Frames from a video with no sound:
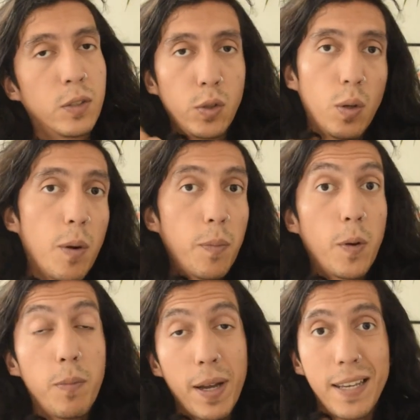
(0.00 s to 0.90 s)
yo me puedo
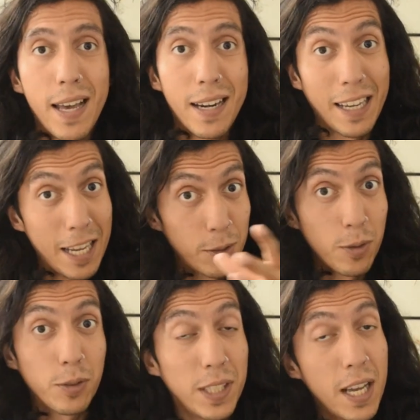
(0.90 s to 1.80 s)
imaginar que es un
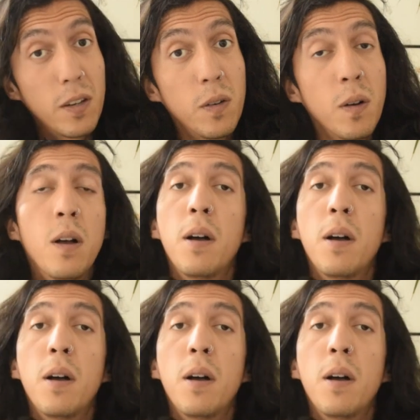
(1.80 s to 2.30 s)
océano,